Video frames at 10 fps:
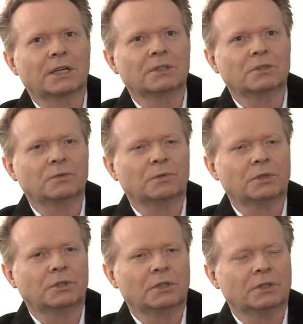artystów,
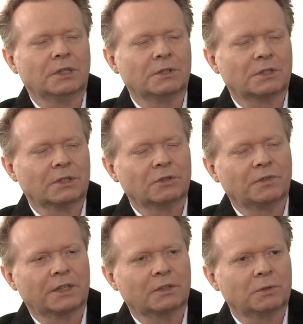których się oglądało z całego
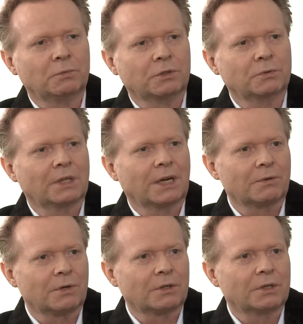świata, którym się
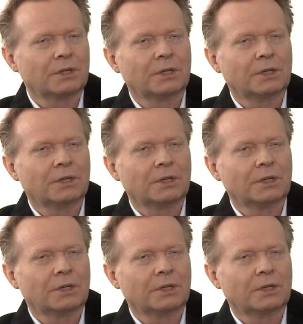udało,